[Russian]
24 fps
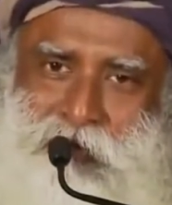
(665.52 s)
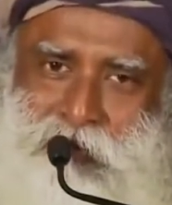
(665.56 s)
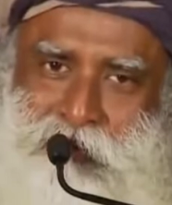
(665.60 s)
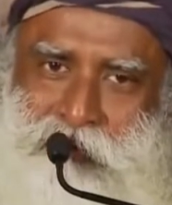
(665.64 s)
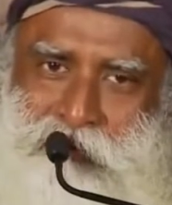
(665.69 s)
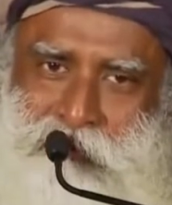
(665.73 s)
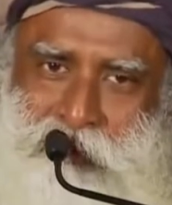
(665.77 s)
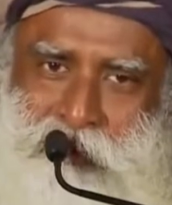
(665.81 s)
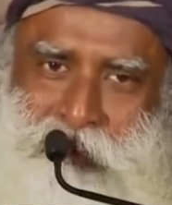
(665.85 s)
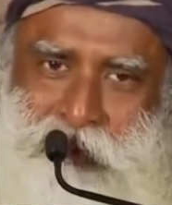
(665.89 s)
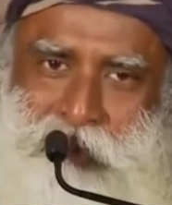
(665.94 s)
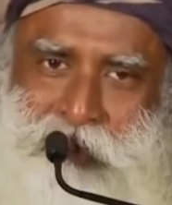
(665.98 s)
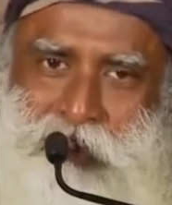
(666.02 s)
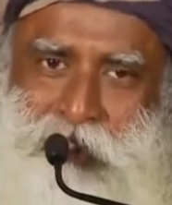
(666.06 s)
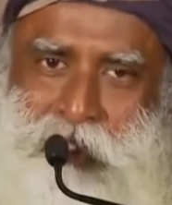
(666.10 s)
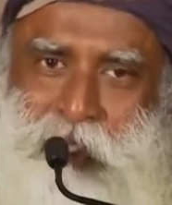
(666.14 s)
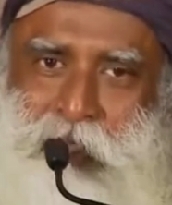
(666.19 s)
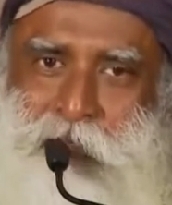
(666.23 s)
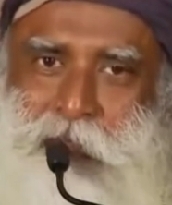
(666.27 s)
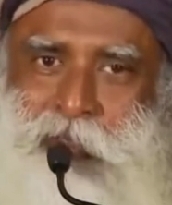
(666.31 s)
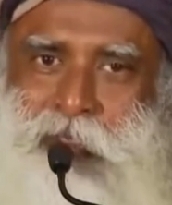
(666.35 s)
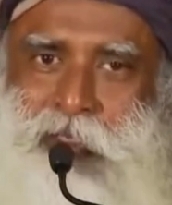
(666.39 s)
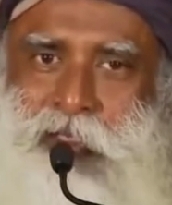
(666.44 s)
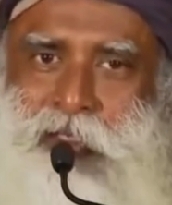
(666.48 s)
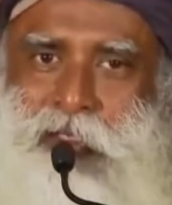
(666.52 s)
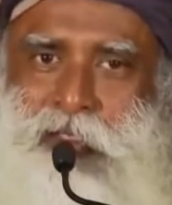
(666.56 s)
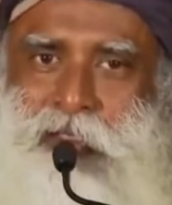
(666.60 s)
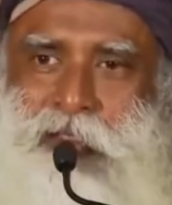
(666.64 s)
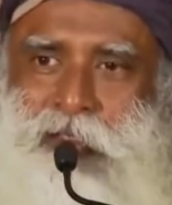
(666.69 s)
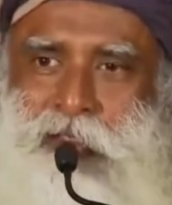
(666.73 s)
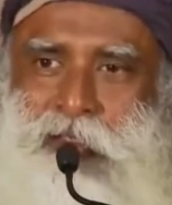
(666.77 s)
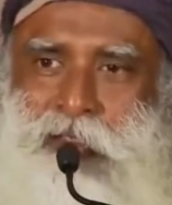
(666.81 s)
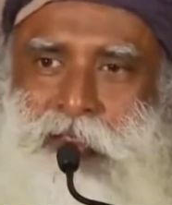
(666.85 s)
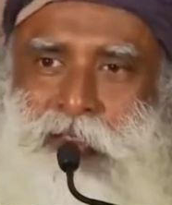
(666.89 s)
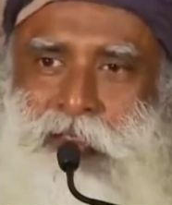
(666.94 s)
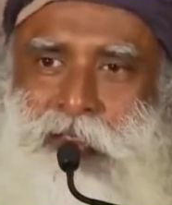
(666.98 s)
Страх возникает
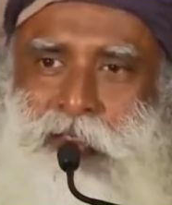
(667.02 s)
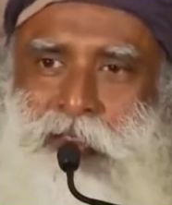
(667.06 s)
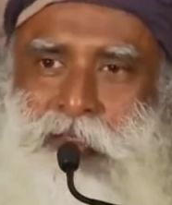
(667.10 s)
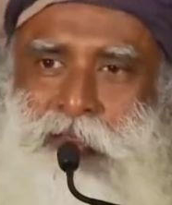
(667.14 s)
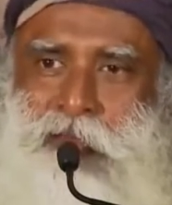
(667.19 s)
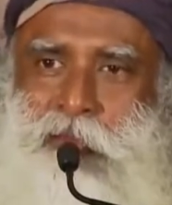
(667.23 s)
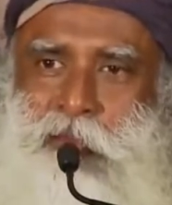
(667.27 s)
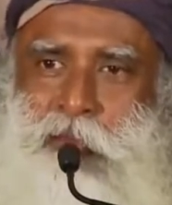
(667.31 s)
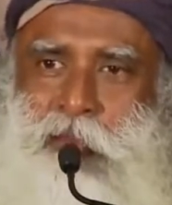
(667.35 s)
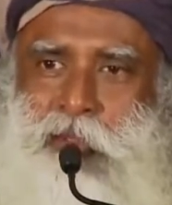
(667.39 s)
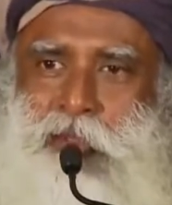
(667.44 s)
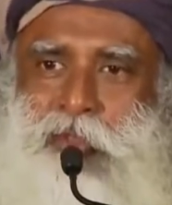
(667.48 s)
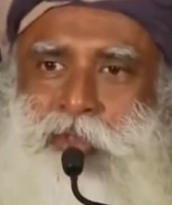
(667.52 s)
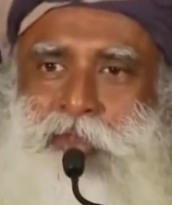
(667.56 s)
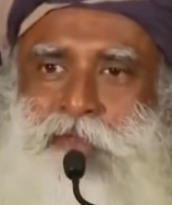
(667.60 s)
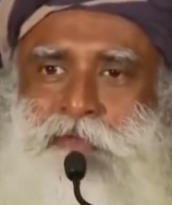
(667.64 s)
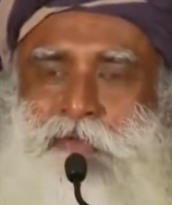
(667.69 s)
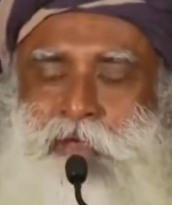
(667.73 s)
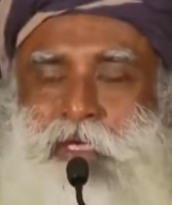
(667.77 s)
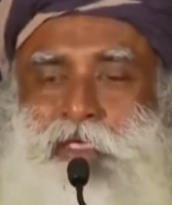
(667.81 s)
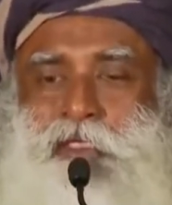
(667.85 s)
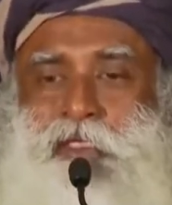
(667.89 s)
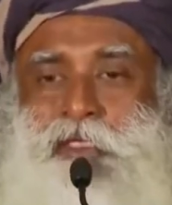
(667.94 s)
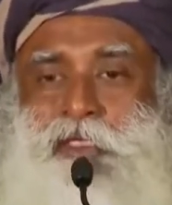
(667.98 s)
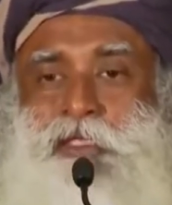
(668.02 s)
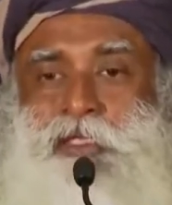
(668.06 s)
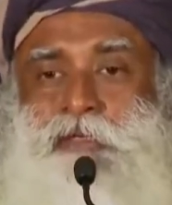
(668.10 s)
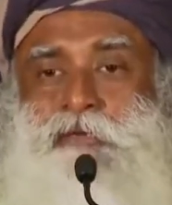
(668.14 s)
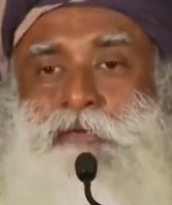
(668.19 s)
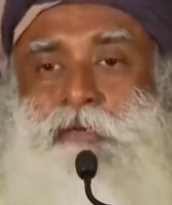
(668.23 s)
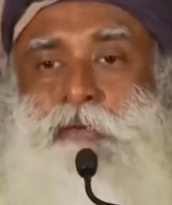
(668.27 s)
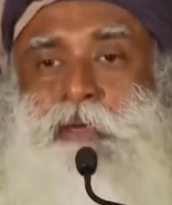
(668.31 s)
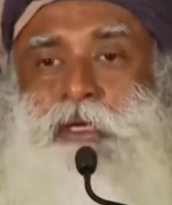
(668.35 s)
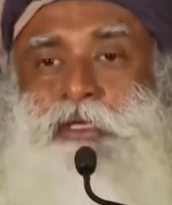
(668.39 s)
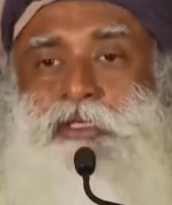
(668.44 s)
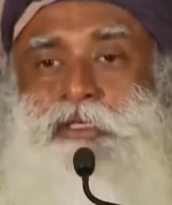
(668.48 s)
из-за чрезмерного воображения
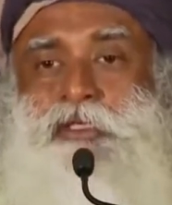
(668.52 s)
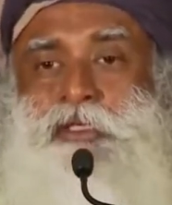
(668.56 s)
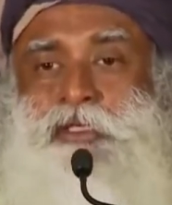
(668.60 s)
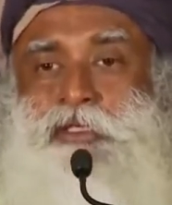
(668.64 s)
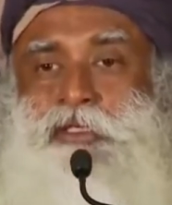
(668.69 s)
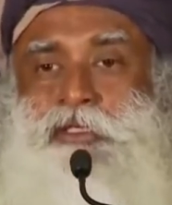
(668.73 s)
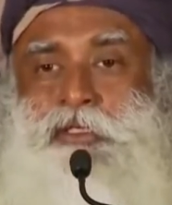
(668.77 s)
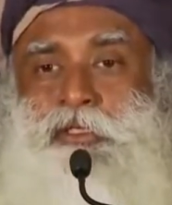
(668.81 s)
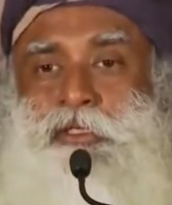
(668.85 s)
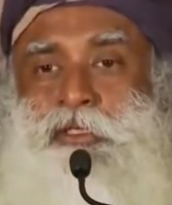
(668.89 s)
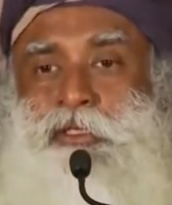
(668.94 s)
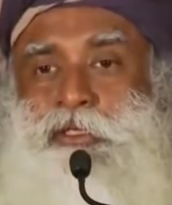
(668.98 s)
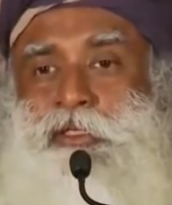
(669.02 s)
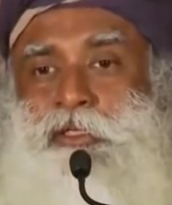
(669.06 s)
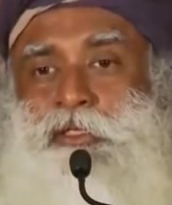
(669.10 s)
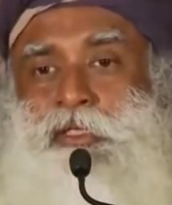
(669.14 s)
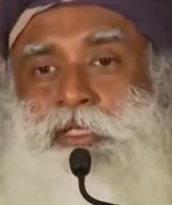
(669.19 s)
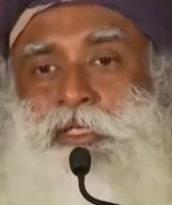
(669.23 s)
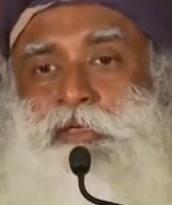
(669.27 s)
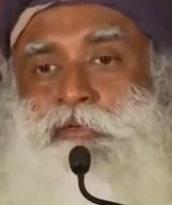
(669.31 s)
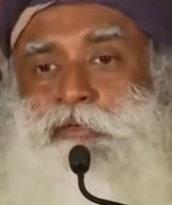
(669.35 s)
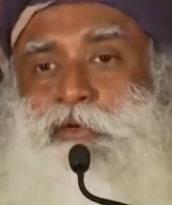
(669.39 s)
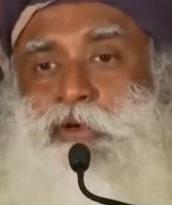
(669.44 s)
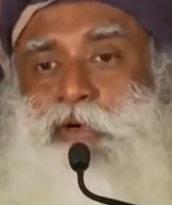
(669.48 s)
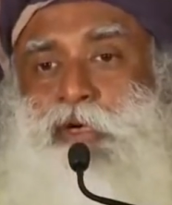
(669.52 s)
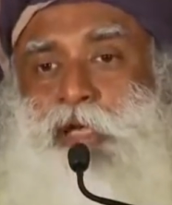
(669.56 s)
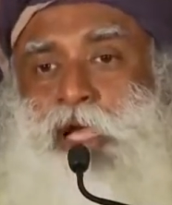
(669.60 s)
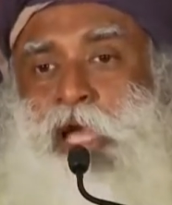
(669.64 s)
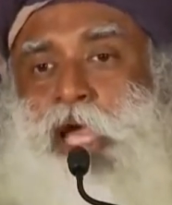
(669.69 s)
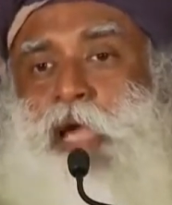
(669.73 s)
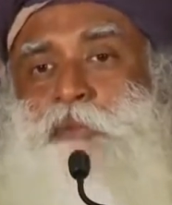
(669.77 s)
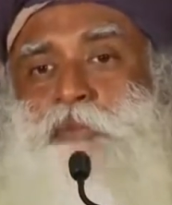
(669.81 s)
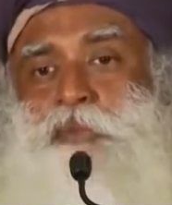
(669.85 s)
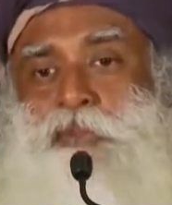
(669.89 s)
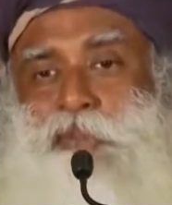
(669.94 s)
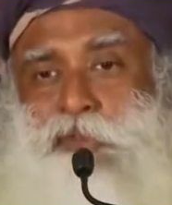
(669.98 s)
вещей, которые не
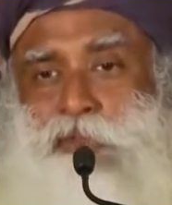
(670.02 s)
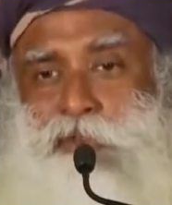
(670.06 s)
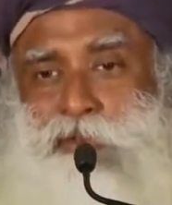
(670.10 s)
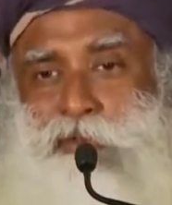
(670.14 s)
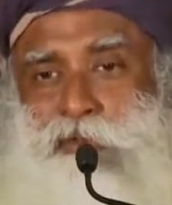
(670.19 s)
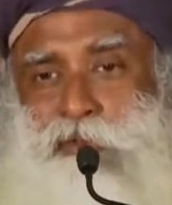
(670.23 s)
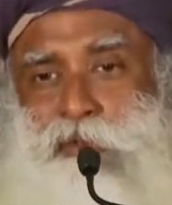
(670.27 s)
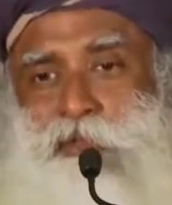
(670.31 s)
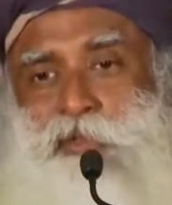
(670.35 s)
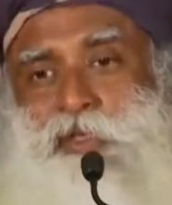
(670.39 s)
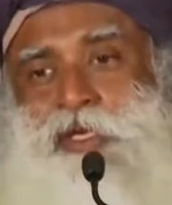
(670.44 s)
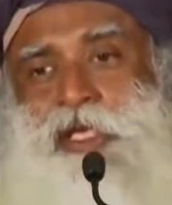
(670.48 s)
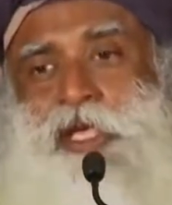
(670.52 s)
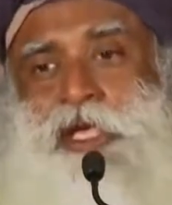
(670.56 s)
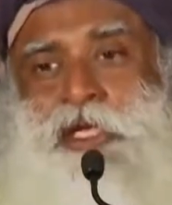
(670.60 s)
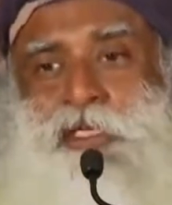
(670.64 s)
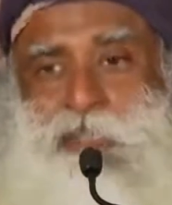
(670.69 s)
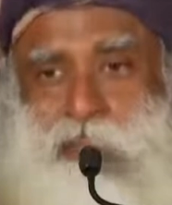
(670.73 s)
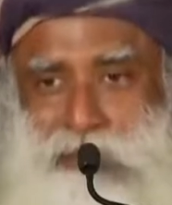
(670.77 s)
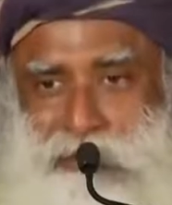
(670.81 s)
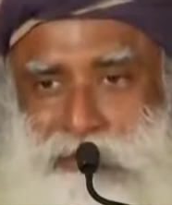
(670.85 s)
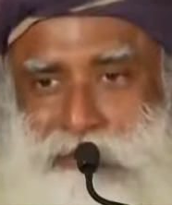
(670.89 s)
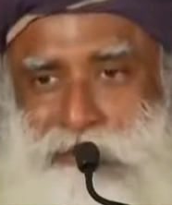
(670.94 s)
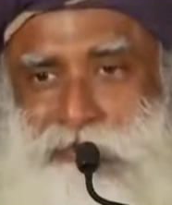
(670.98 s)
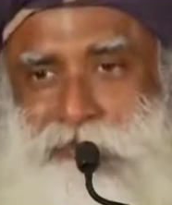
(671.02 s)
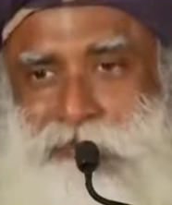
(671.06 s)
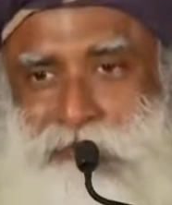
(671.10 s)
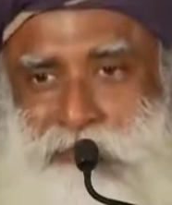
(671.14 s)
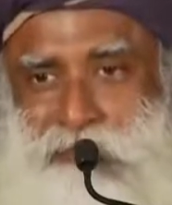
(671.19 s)
произошли, а выдуманы вами.